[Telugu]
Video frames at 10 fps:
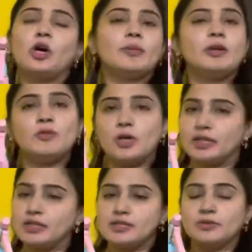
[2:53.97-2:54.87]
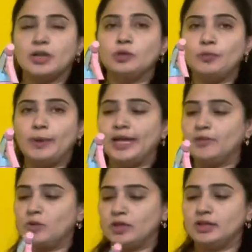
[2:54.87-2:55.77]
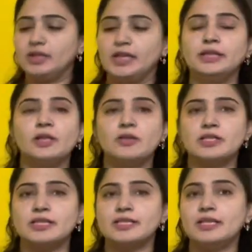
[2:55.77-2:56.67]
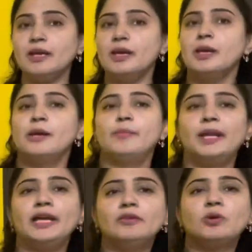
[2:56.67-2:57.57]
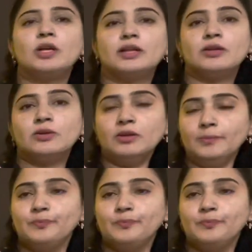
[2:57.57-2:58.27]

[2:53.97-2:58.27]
నార్మల్ వాటర్ తీసుకున్నాను ప్లెయిన్ వాటర్ ఇందులో వచ్చేసి ప్లెయిన్ వాటర్లో